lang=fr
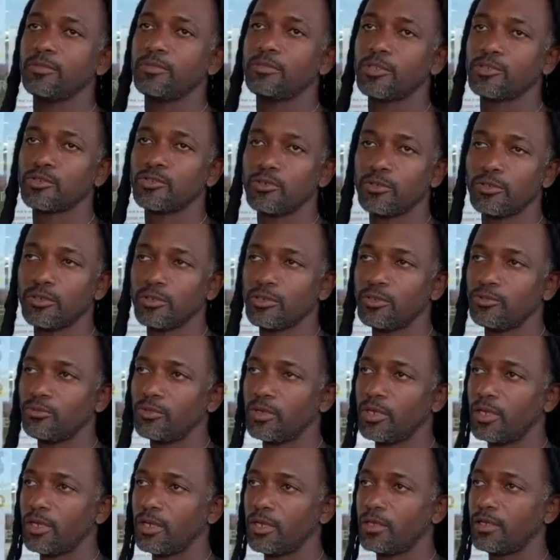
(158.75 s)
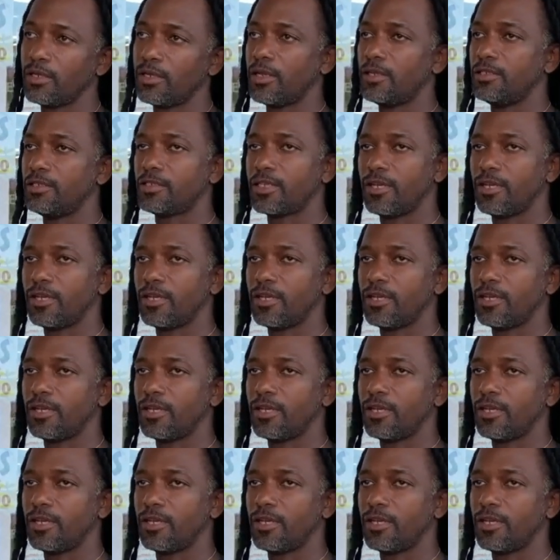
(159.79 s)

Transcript: Parce qu'on doit aller